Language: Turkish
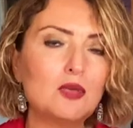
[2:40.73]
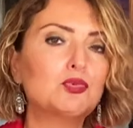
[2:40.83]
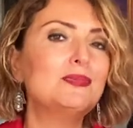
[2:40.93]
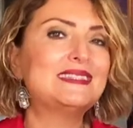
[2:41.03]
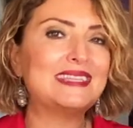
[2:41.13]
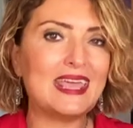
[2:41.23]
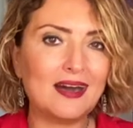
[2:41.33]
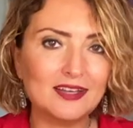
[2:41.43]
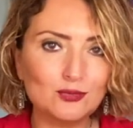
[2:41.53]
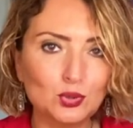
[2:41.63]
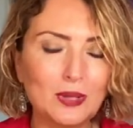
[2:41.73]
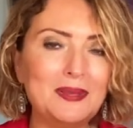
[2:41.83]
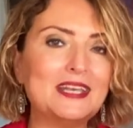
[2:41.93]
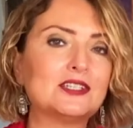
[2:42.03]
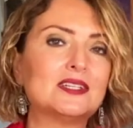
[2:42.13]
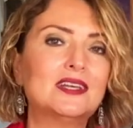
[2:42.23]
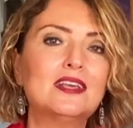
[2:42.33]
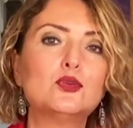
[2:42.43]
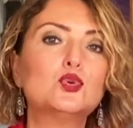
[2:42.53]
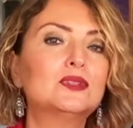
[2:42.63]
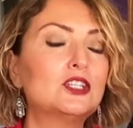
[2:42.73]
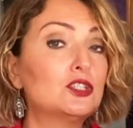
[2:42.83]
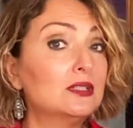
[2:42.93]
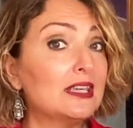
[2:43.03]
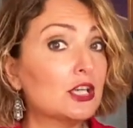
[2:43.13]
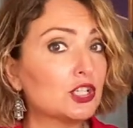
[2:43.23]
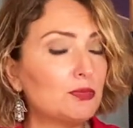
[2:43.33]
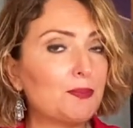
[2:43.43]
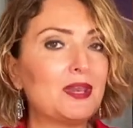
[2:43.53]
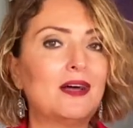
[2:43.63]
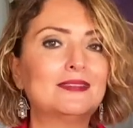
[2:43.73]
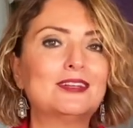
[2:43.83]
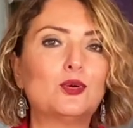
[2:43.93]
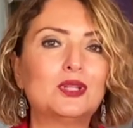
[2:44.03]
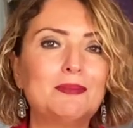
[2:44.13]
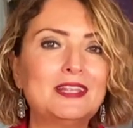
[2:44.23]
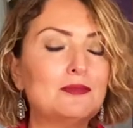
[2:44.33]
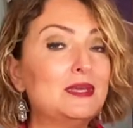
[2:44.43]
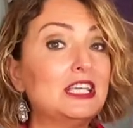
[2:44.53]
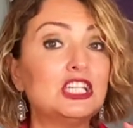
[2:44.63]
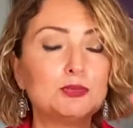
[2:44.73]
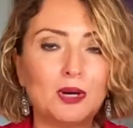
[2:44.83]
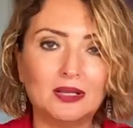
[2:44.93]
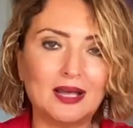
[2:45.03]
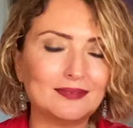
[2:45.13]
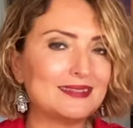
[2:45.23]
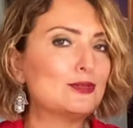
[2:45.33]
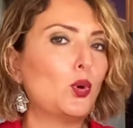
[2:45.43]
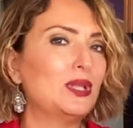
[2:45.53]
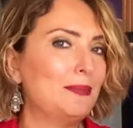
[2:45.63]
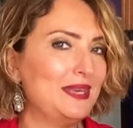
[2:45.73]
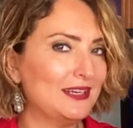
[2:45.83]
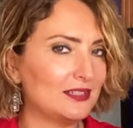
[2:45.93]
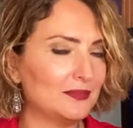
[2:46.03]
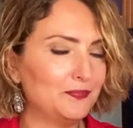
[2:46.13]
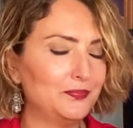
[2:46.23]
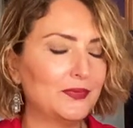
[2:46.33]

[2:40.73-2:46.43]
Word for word: Bu bir seyahat olabilir. Yurt dışında yaşama planları olabilir, bir iş bağlantısı olabilir.